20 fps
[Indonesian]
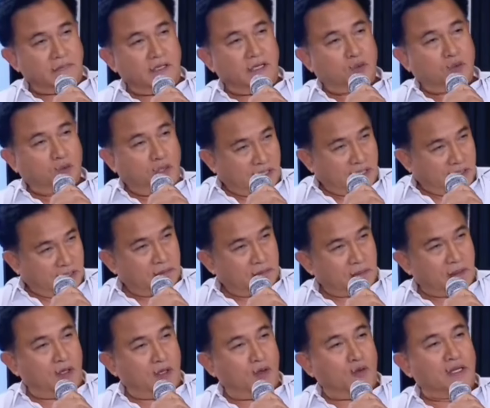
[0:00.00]
Itulah ya,
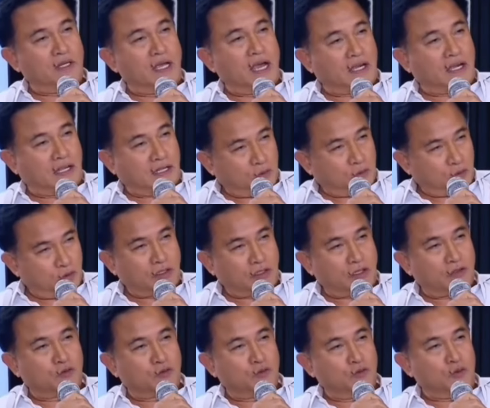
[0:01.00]
kalau diangket oh. itu
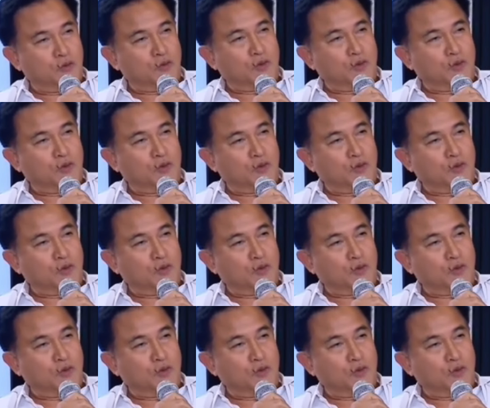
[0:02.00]
saya setuju,